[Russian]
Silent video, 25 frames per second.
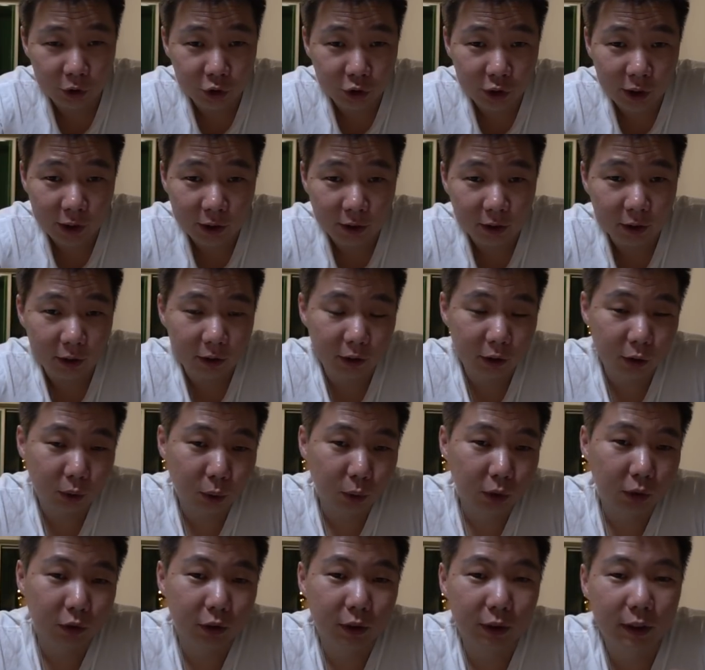часть этих
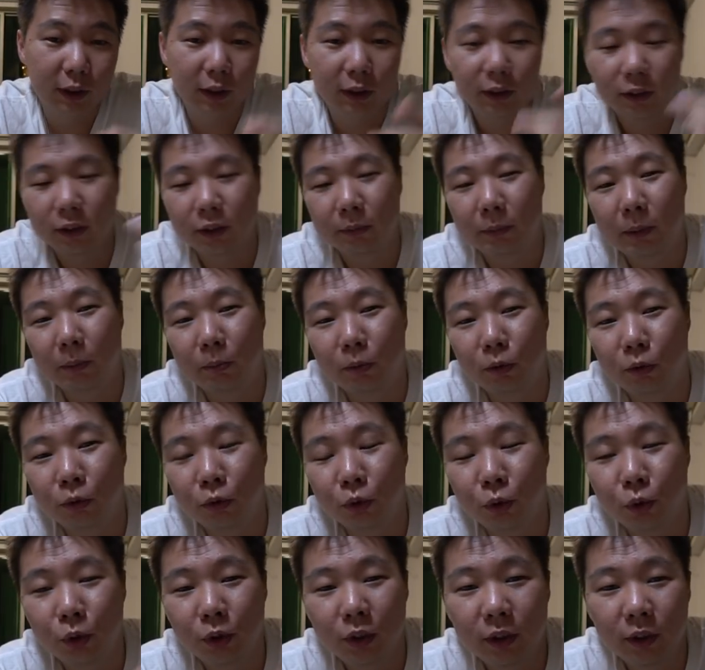трюков. Кстати, по
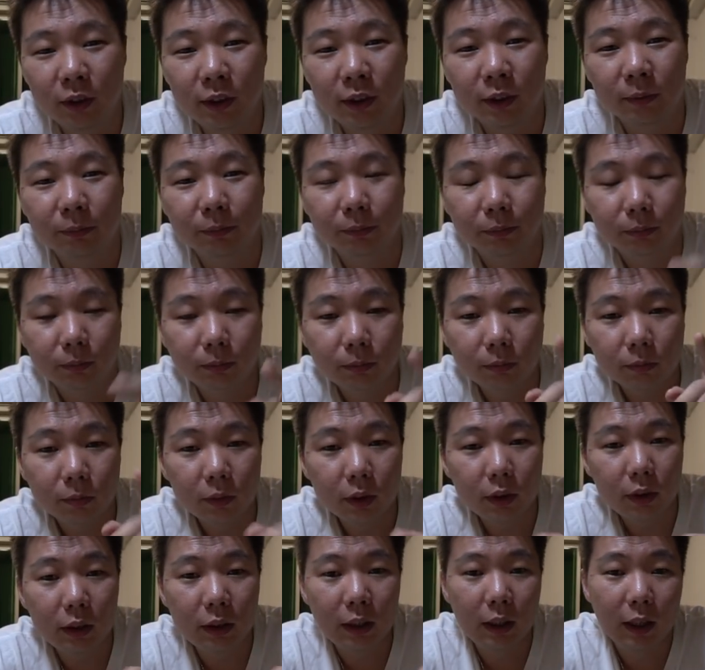поводу еды.
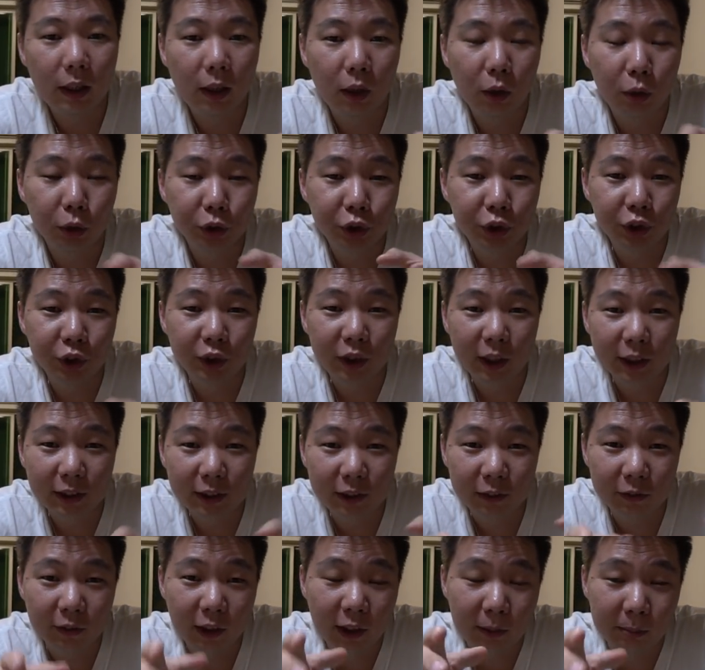А, очень
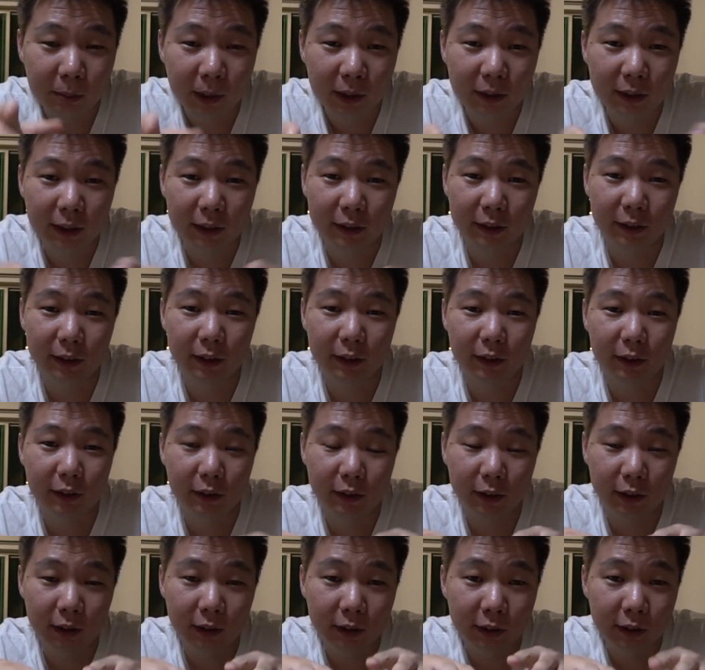часто в аэропортах есть
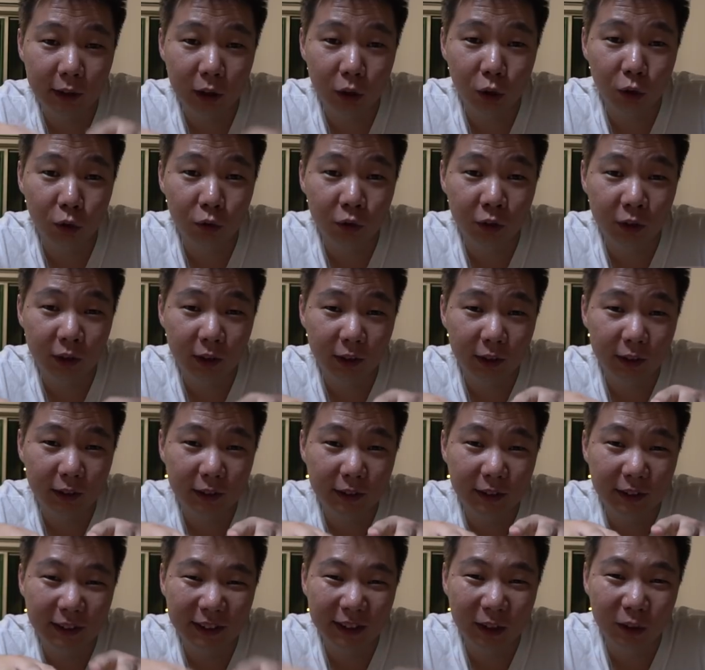э, столовые,
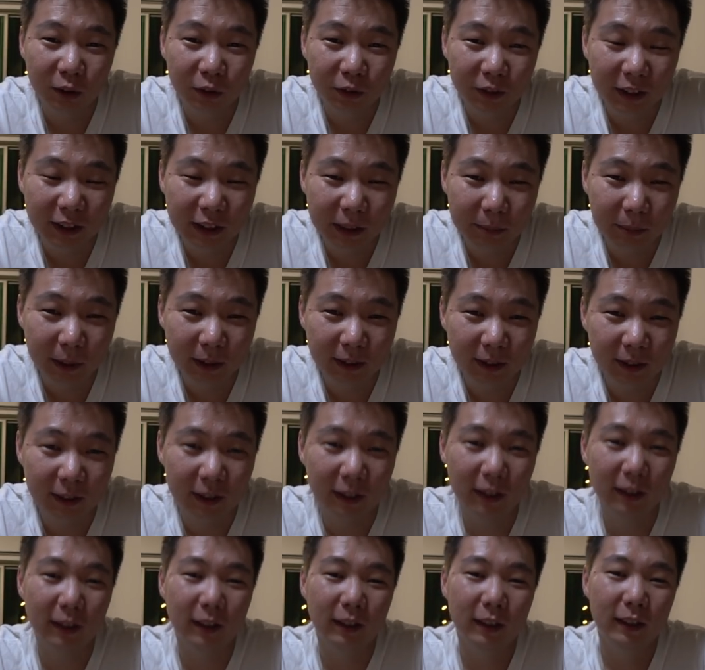столовки для
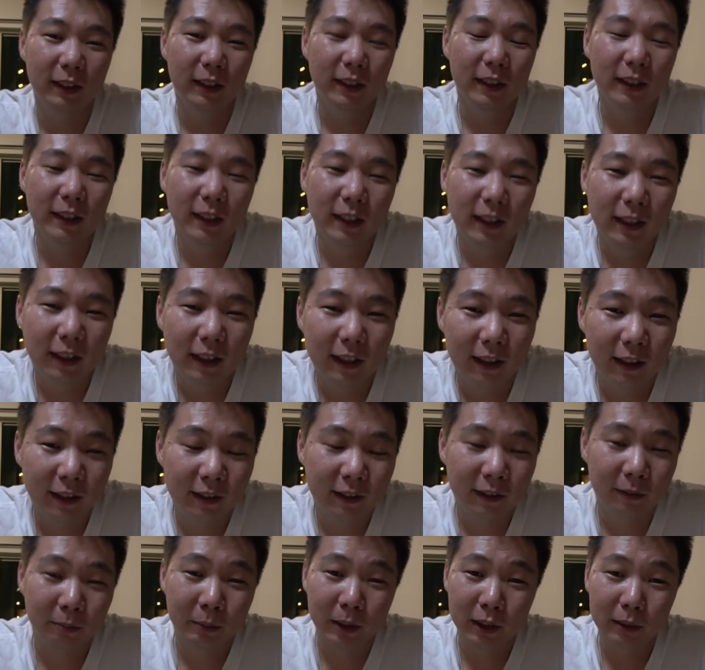персонала. А,
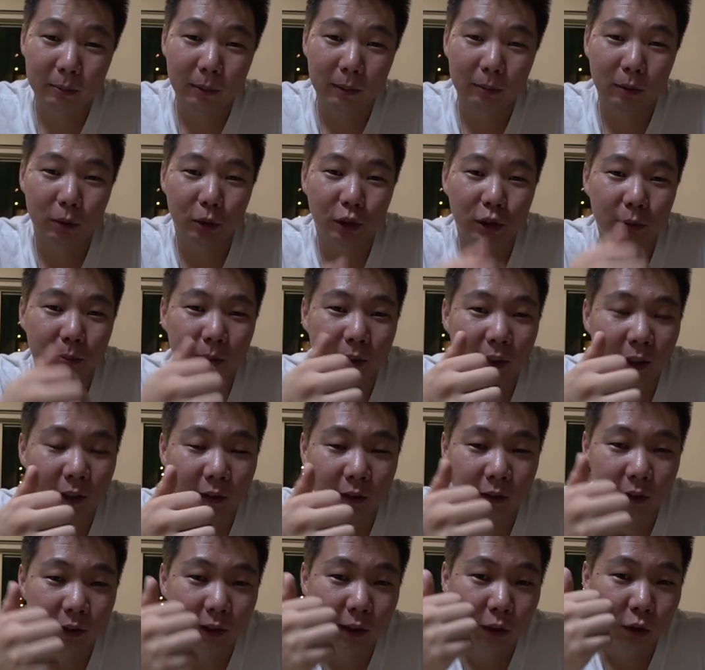и мне, например, очень
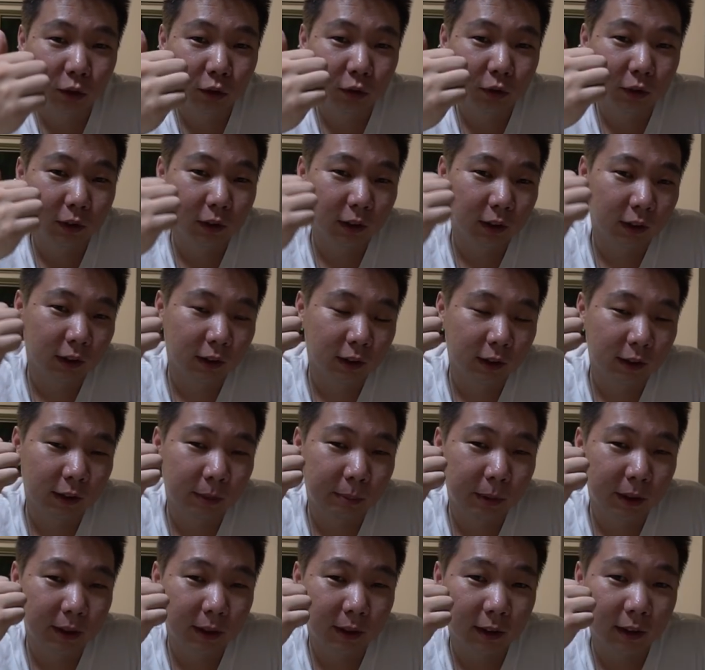понравилась столовка для
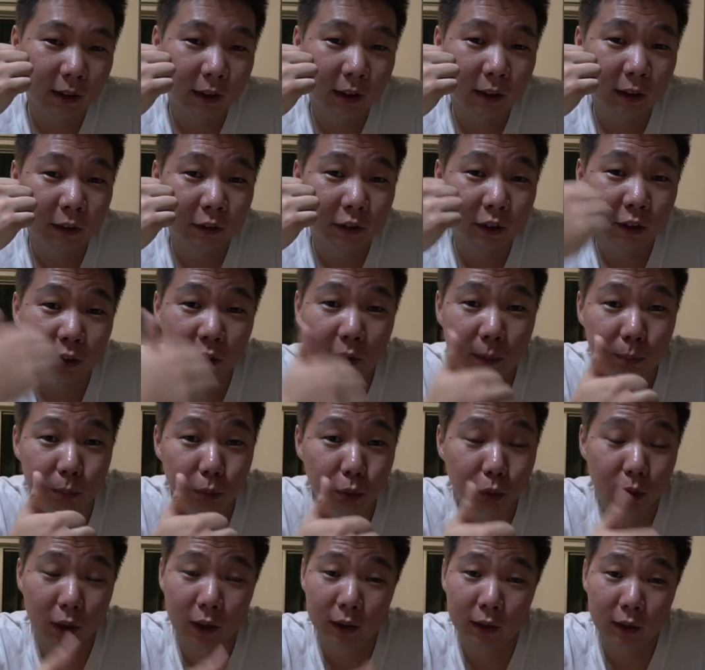персонала в
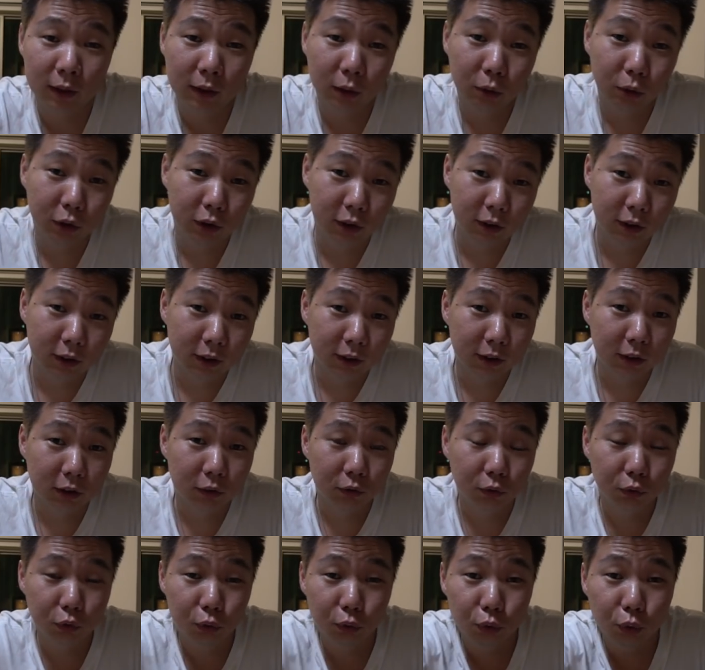Сингапуре. Она находится
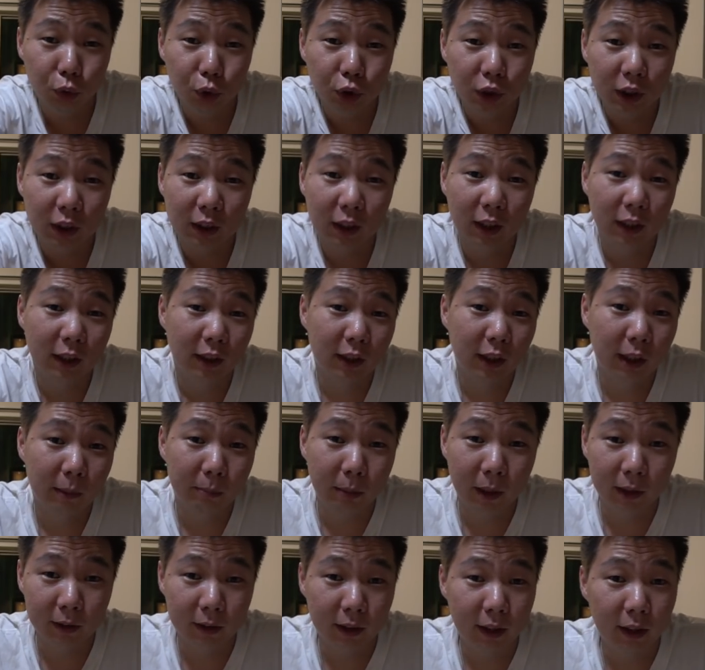в двух шагах от
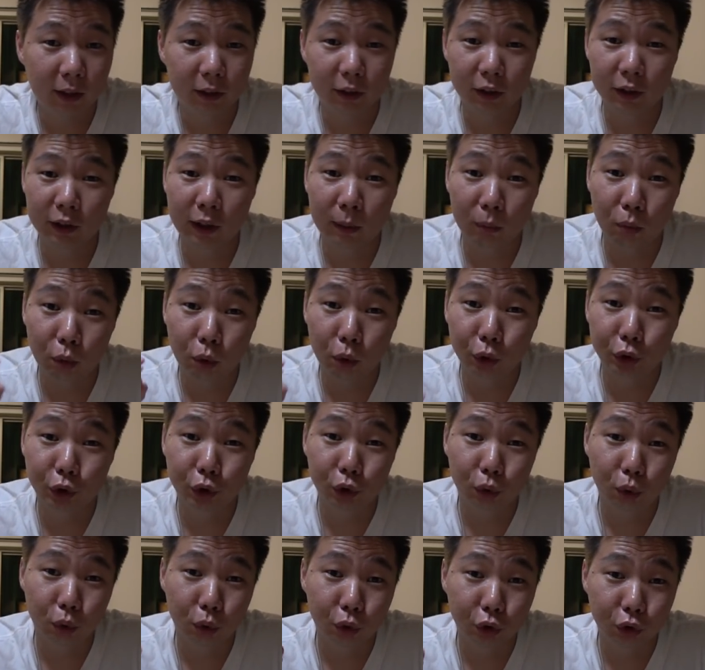аэропорта, и там
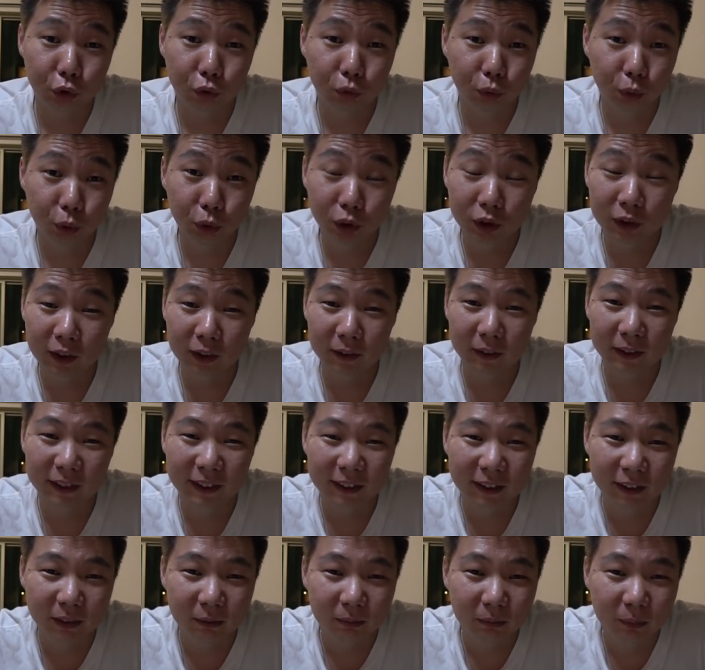очень-очень вкусно,
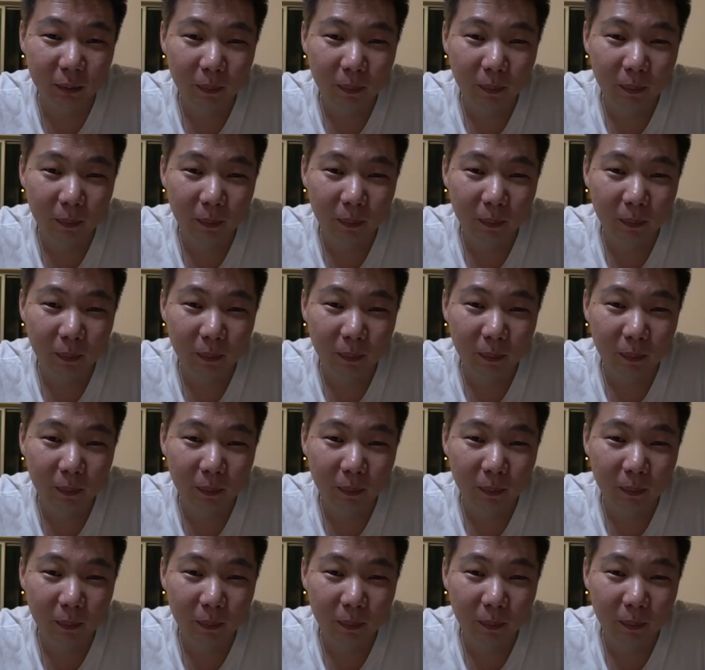и